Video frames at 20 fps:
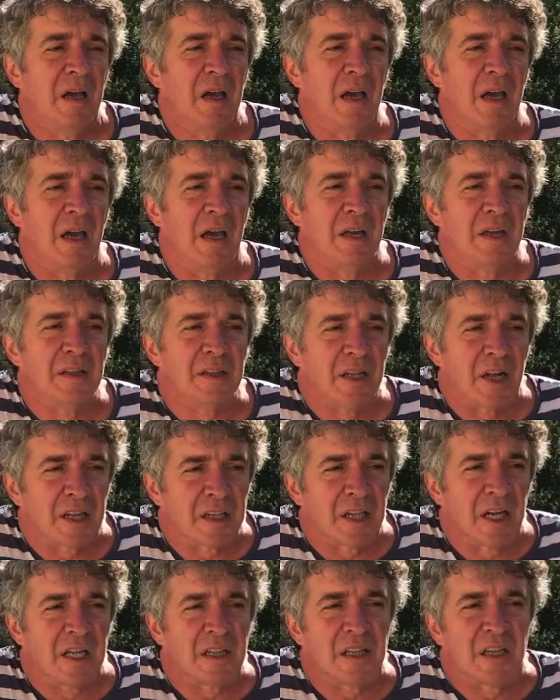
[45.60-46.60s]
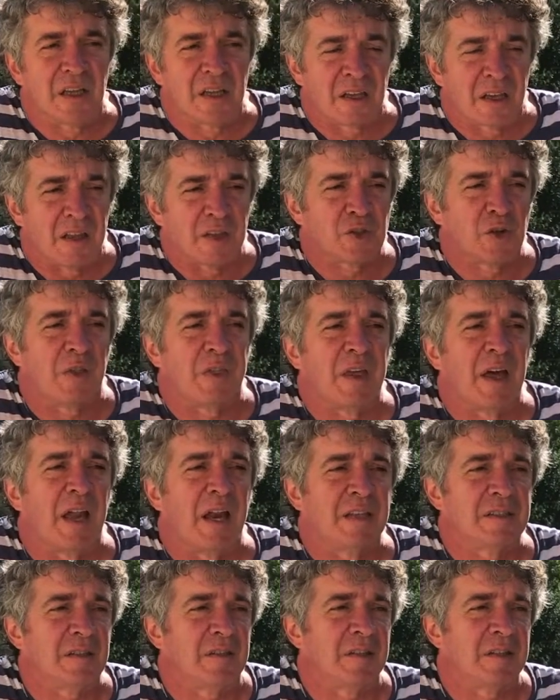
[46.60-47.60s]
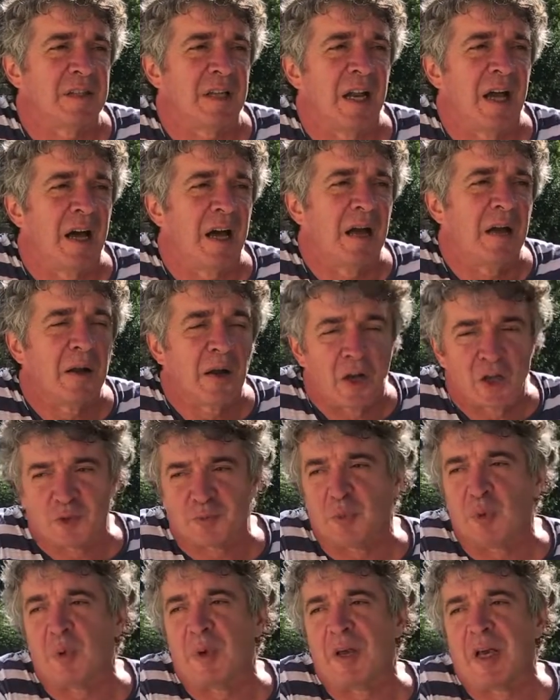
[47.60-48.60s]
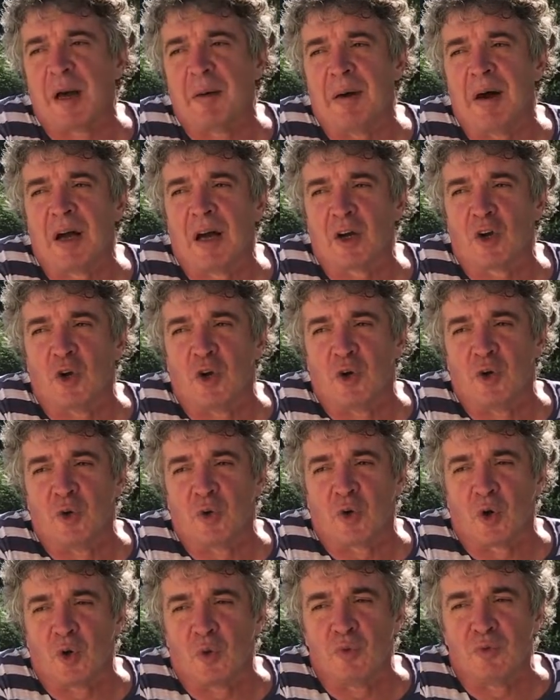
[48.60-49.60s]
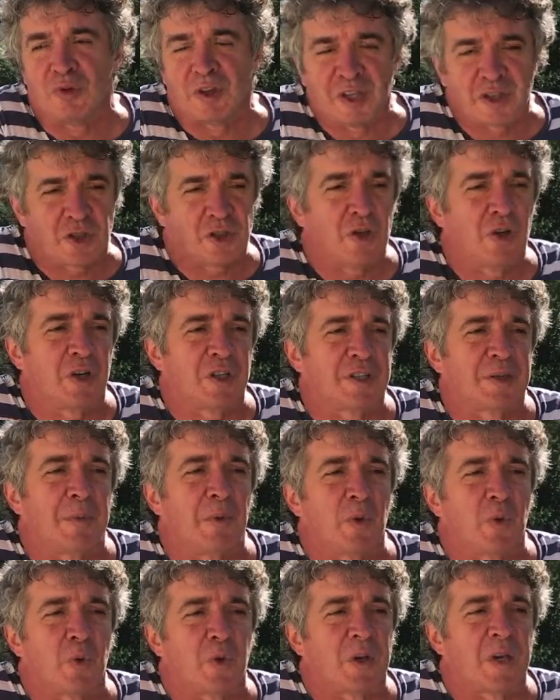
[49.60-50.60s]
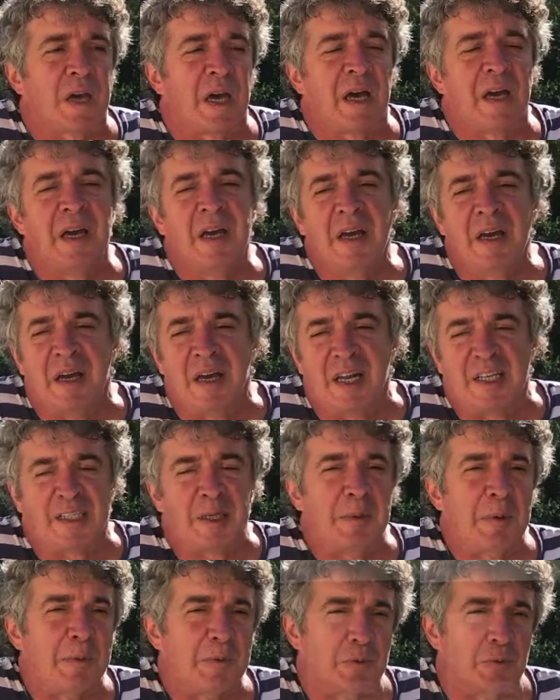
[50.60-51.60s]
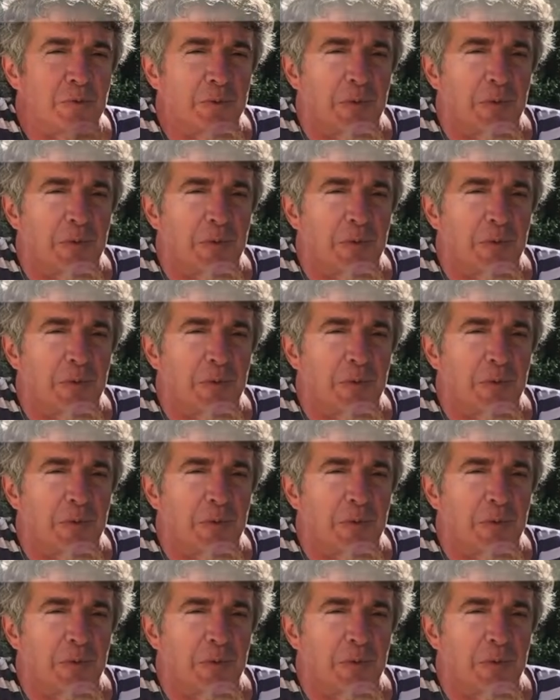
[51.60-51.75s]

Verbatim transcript: en internet, en redes sociales, etcétera, los publicaba con, un texto que se me ocurría en ese mismo,